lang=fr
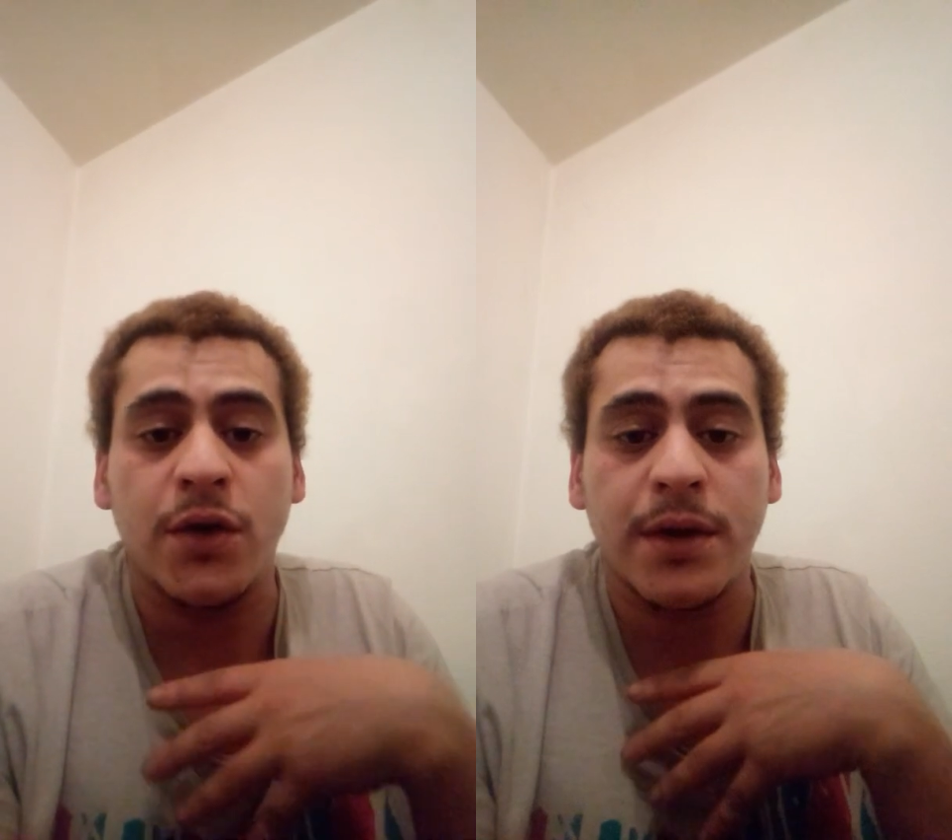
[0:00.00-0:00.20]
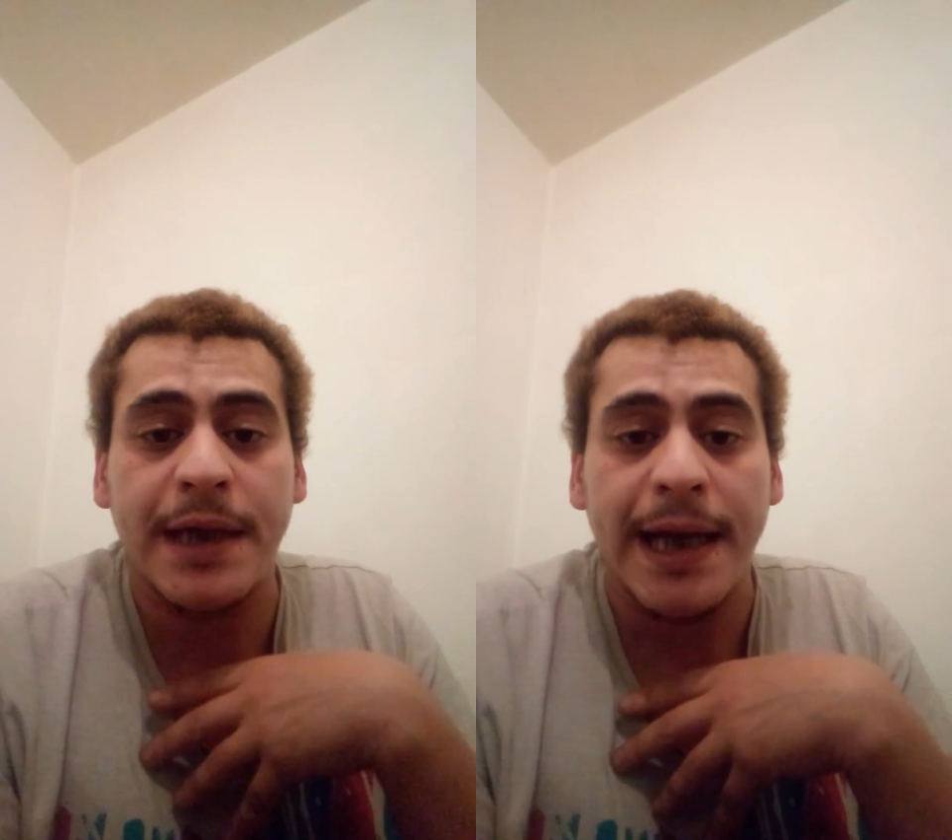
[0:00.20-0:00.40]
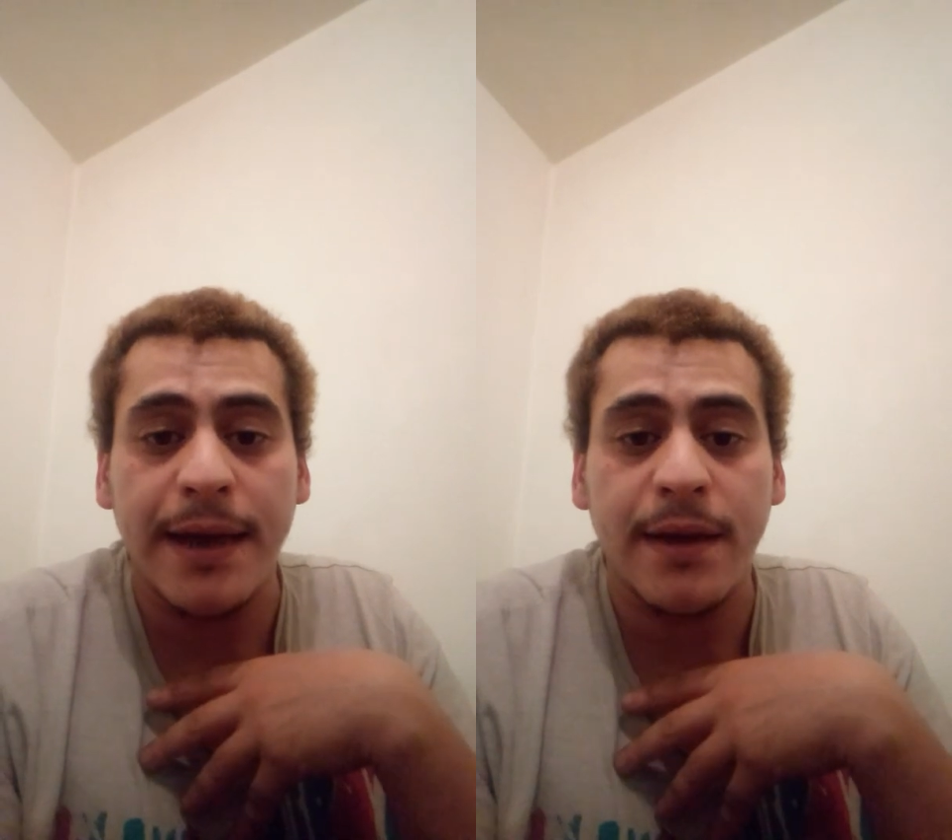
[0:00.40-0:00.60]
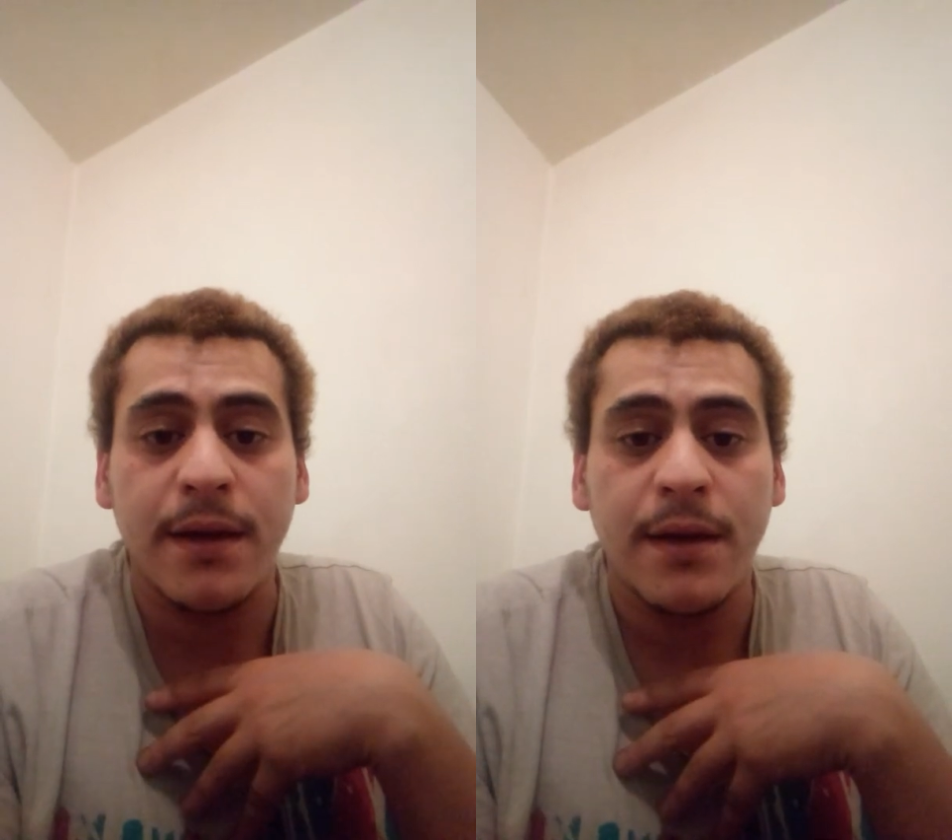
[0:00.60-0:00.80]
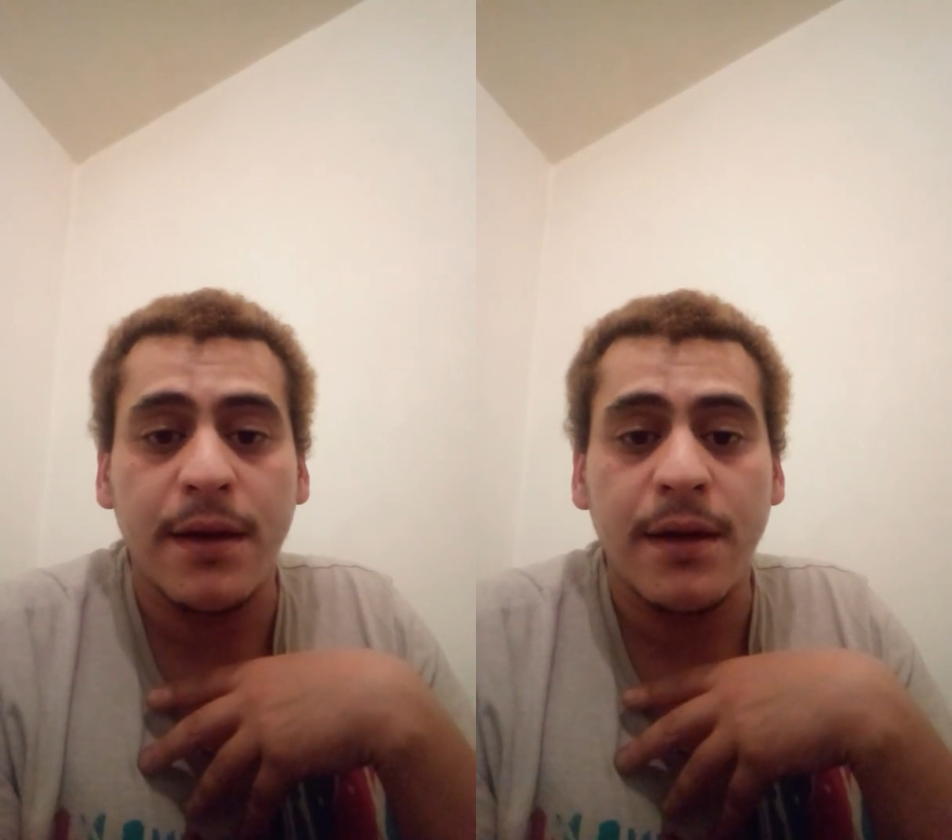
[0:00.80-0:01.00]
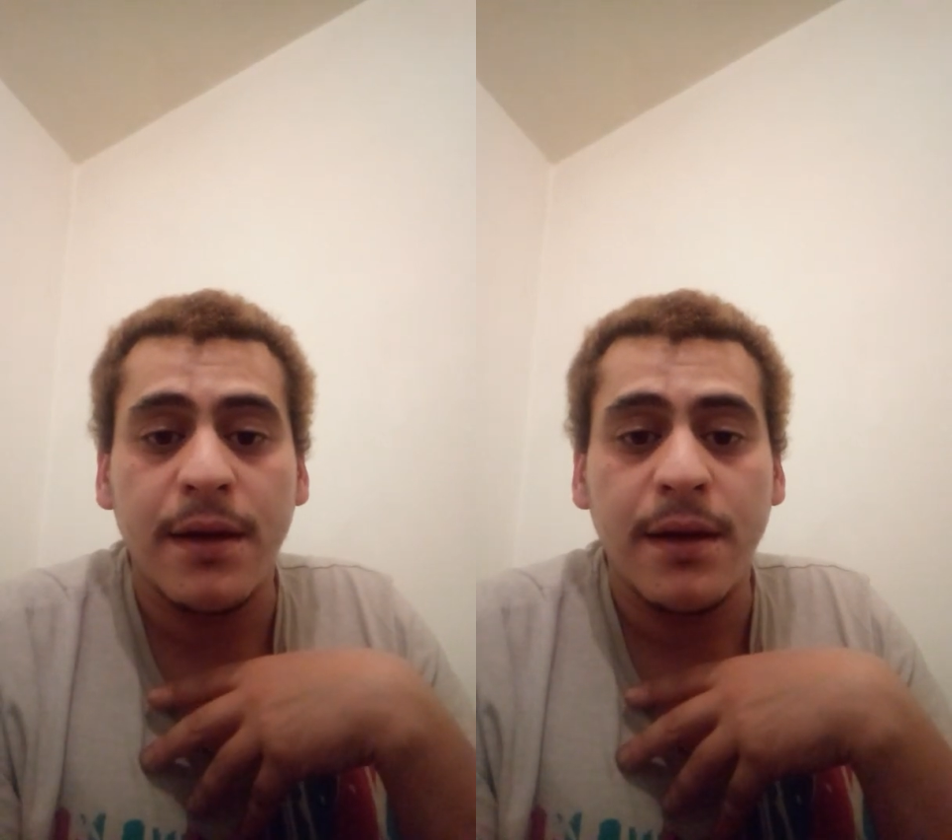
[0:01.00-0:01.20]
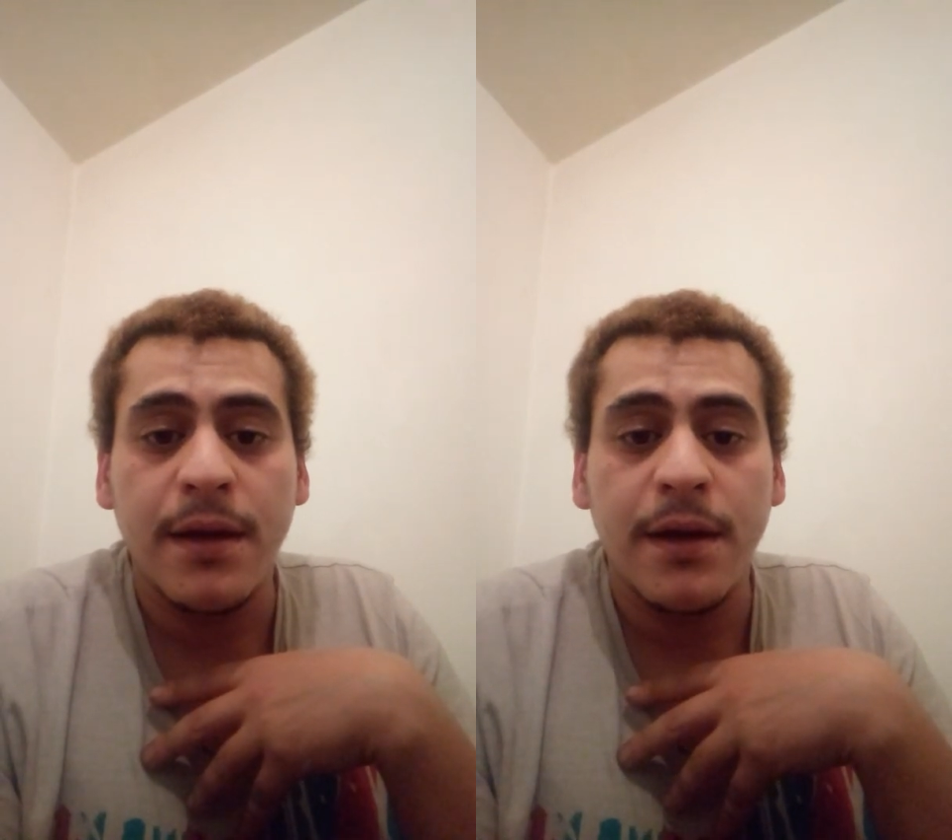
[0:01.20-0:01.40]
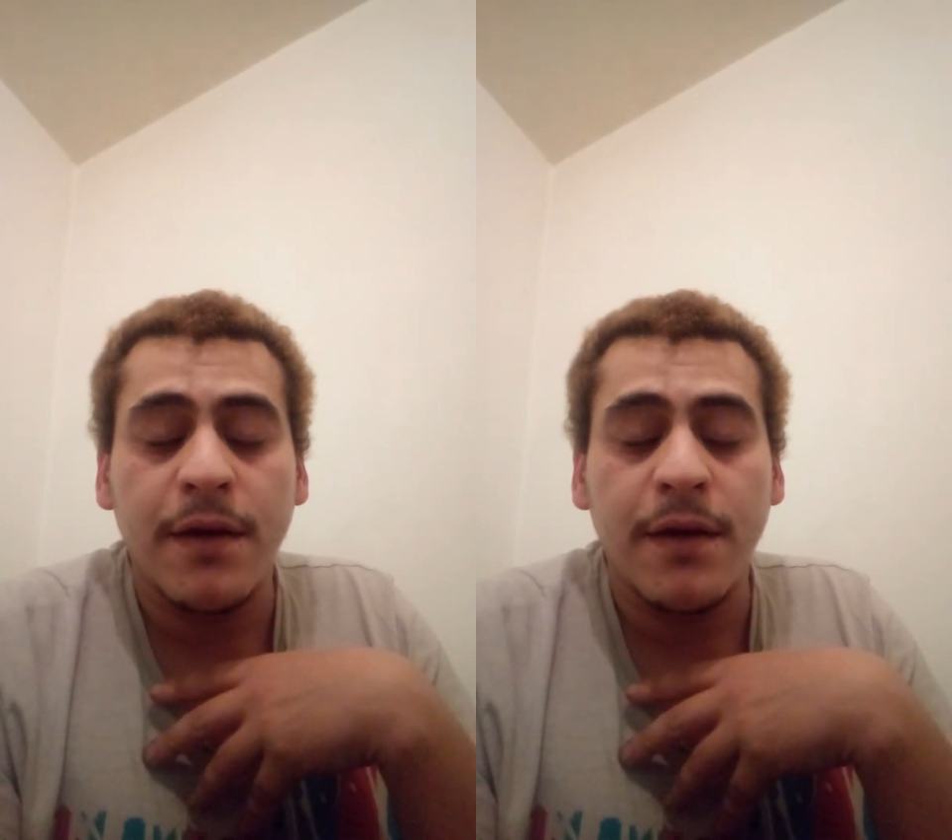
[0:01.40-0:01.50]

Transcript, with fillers: vous voulez des choses,